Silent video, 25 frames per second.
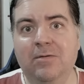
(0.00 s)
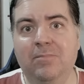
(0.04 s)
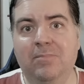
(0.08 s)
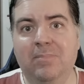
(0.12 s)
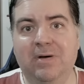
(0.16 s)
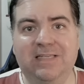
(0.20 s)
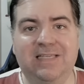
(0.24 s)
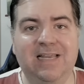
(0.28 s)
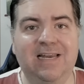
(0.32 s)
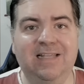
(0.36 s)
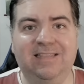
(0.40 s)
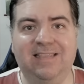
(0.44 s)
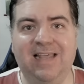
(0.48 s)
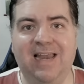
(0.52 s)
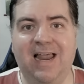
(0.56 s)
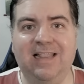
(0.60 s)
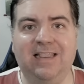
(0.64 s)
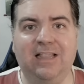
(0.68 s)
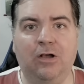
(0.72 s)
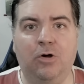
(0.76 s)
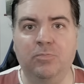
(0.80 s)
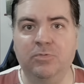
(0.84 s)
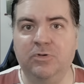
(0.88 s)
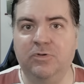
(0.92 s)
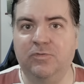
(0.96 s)
mas ele
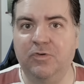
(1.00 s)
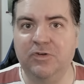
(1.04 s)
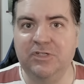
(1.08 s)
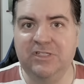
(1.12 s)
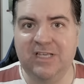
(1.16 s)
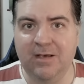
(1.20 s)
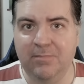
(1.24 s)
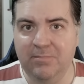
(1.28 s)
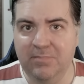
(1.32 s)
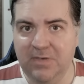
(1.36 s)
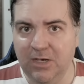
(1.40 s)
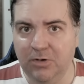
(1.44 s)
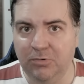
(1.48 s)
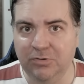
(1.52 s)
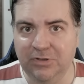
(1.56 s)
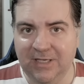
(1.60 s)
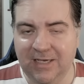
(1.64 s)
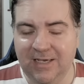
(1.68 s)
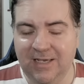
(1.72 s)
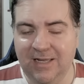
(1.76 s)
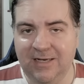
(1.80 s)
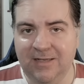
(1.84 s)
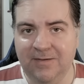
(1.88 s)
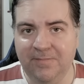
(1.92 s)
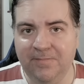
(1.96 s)
trata como se fosse amigo
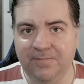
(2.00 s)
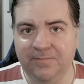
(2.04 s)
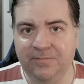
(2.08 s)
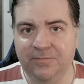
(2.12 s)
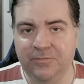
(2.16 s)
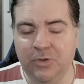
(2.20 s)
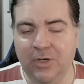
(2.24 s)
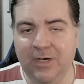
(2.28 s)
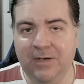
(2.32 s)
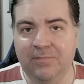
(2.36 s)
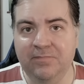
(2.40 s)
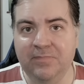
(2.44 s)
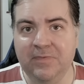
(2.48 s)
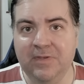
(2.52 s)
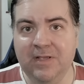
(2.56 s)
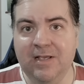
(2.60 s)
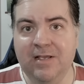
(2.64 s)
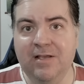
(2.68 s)
dele, né?